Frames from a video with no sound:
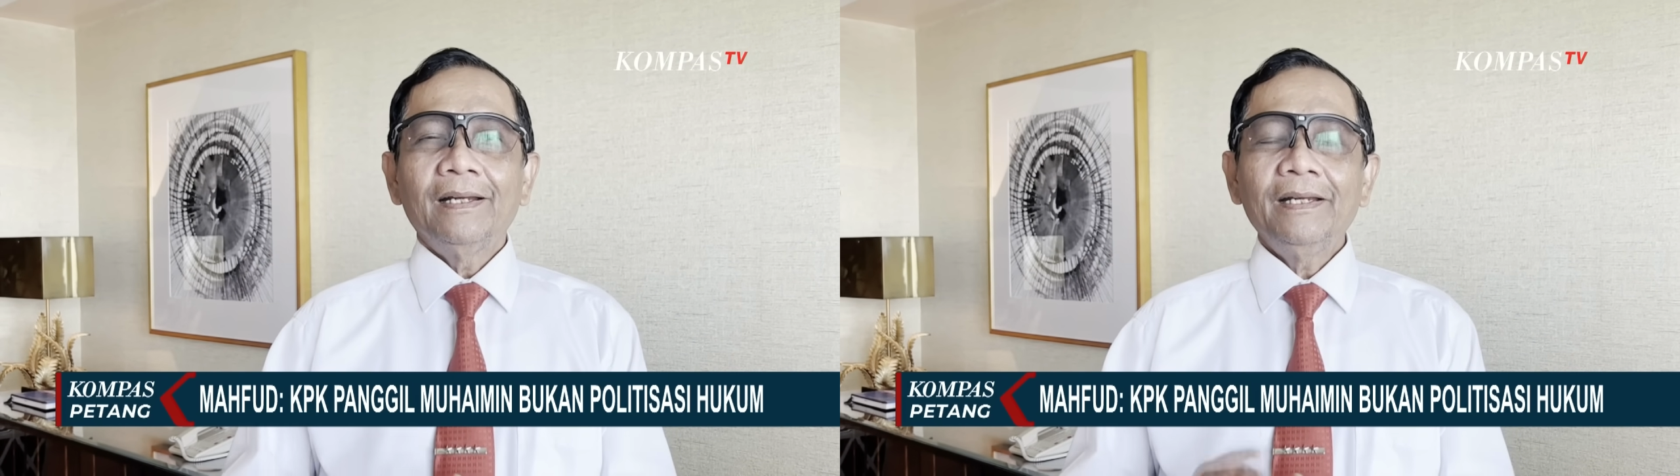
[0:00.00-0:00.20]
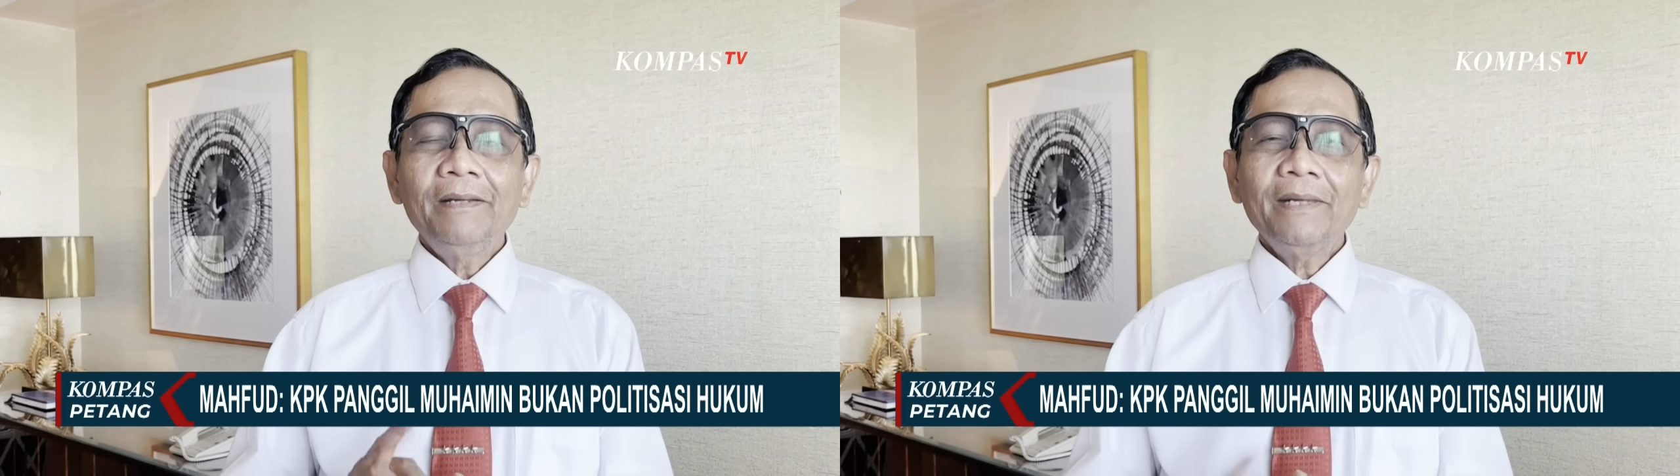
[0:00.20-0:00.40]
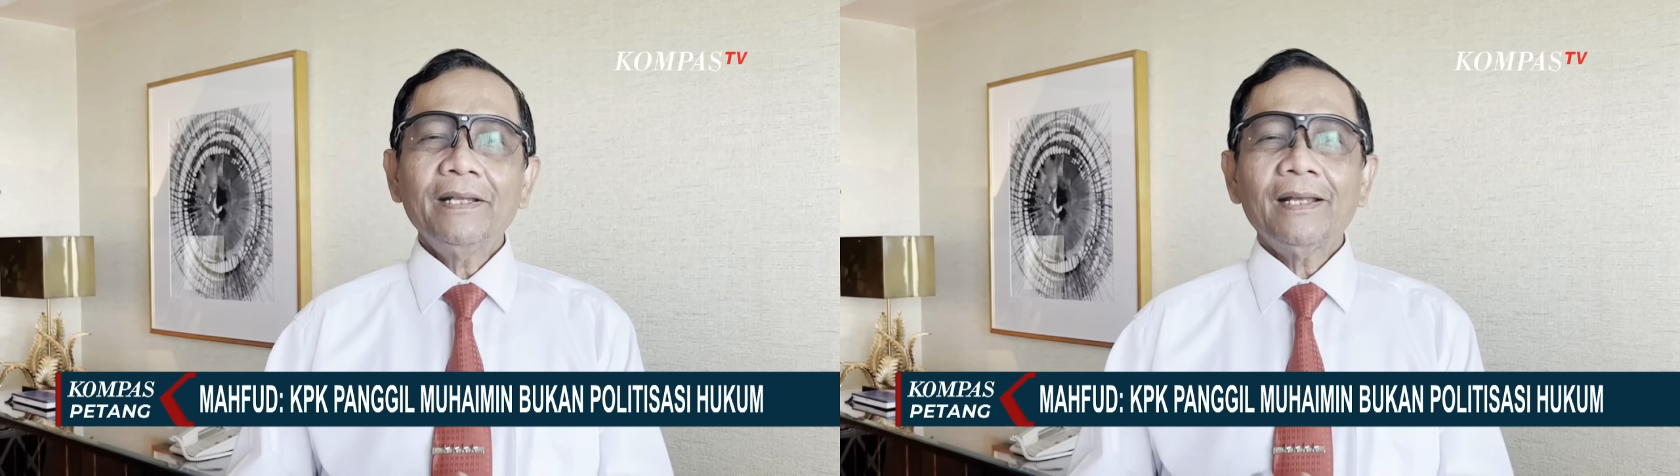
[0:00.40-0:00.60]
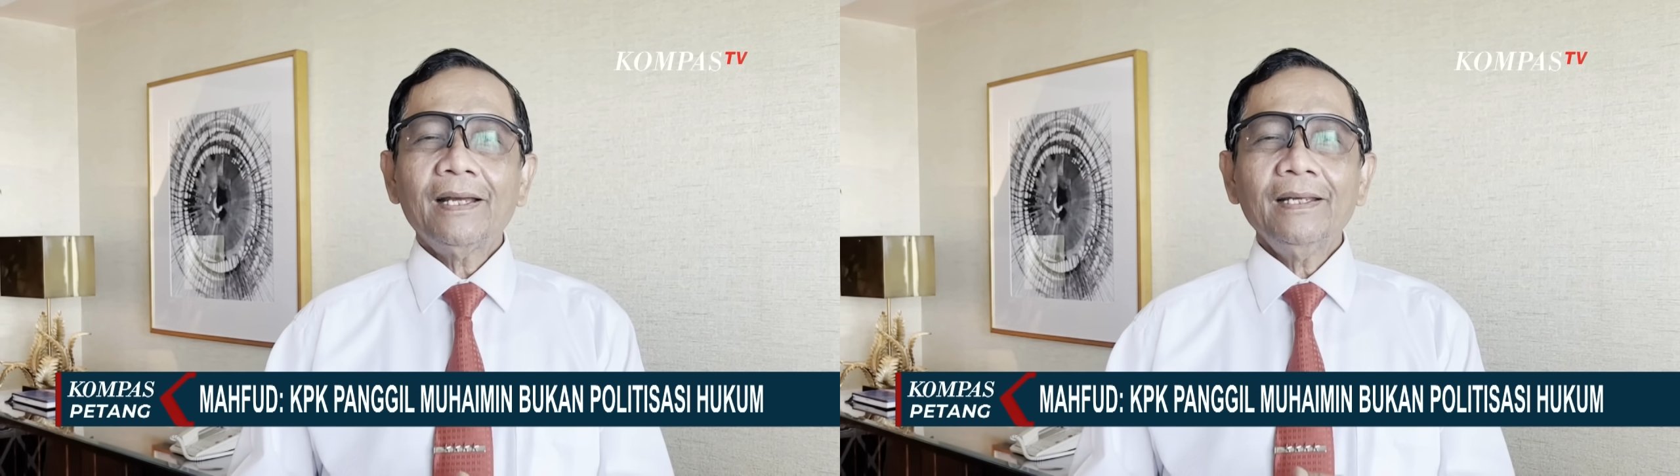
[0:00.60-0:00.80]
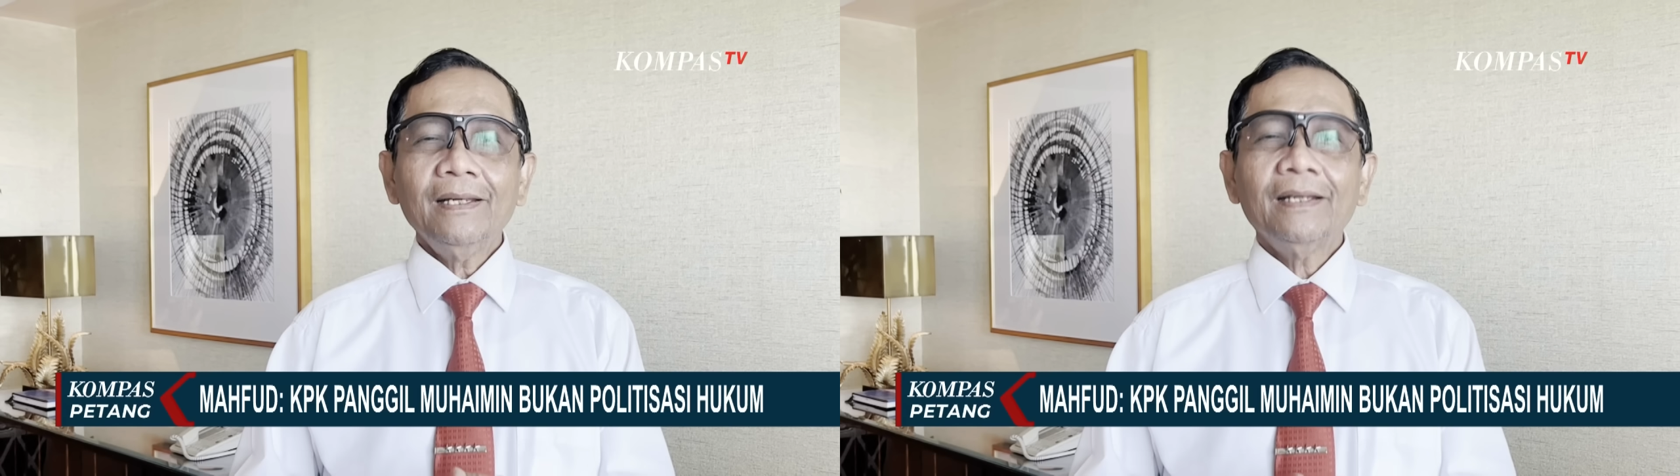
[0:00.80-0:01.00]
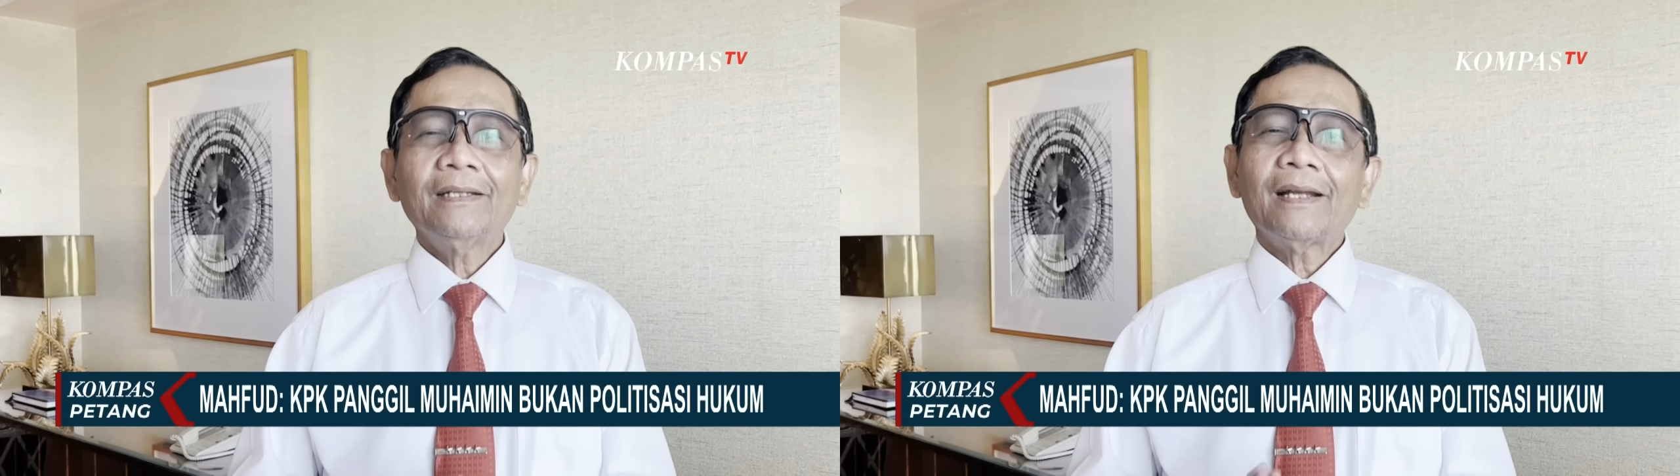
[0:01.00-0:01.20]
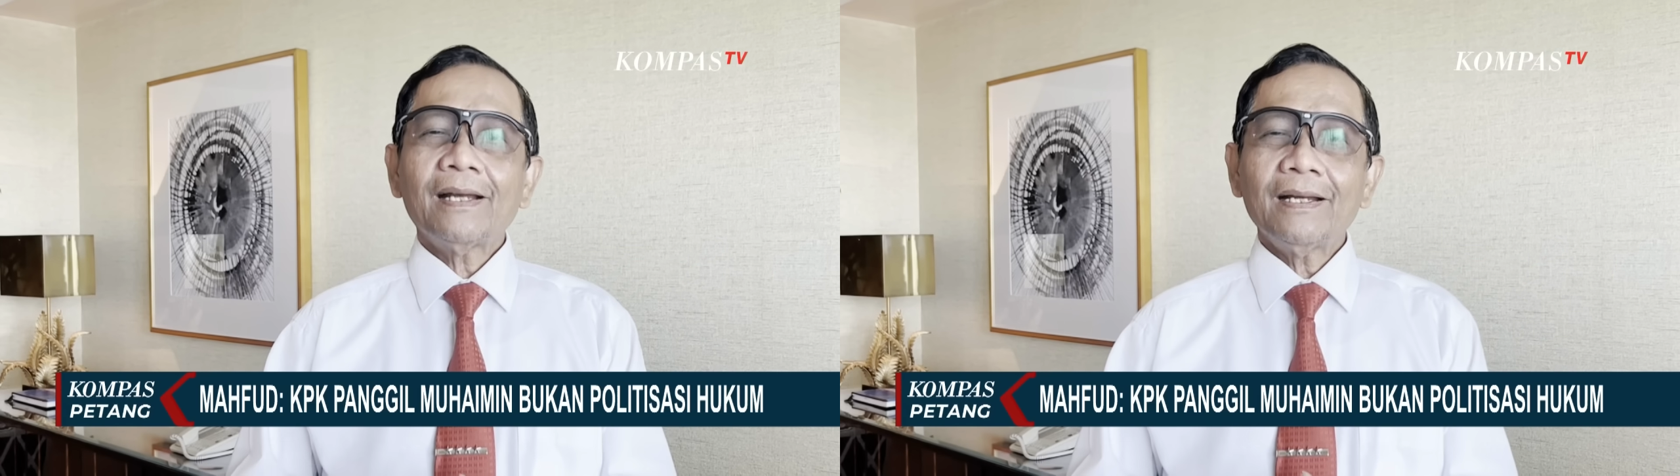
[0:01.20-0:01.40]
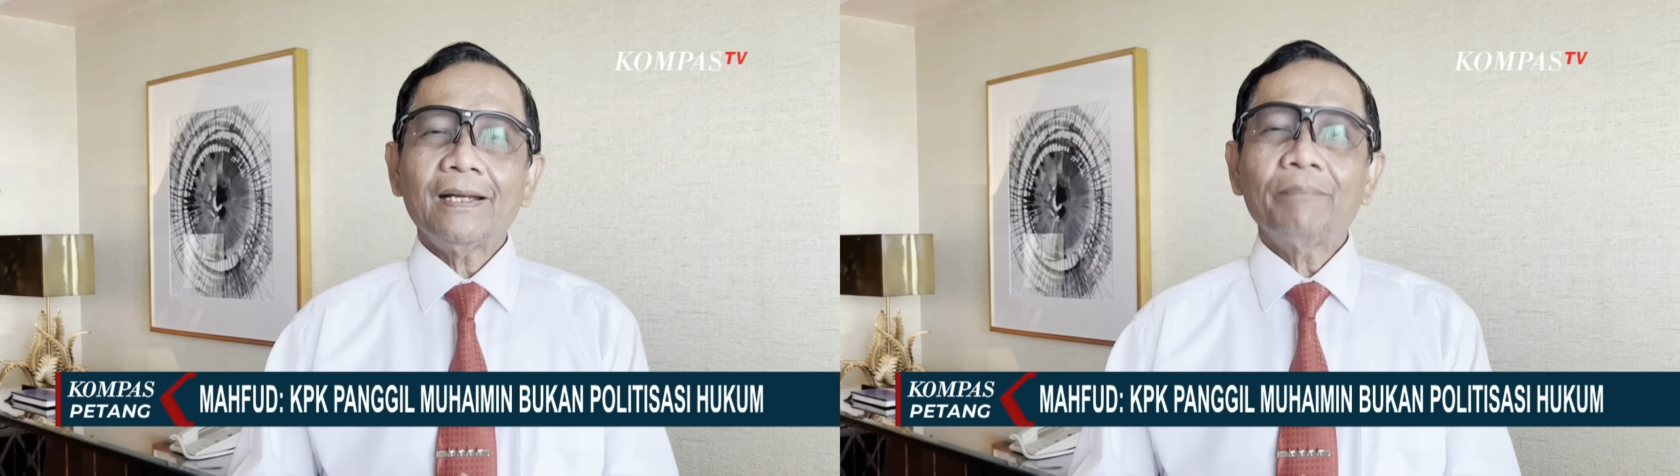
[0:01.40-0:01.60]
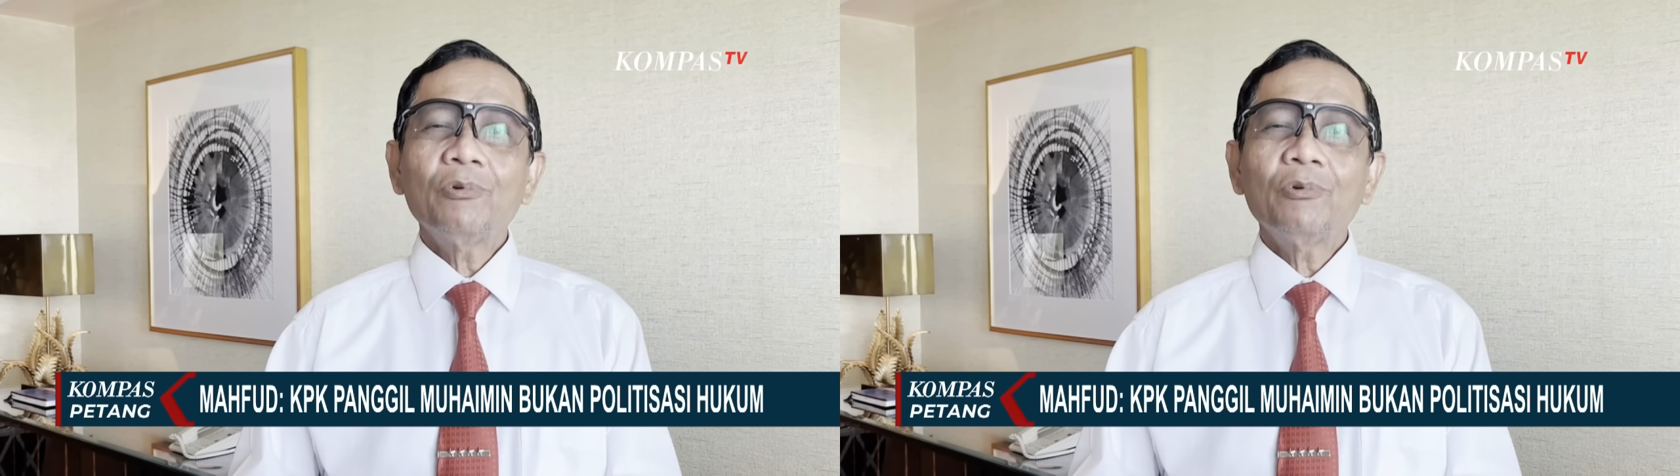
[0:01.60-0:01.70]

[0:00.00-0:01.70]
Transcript: dimintai keterangan,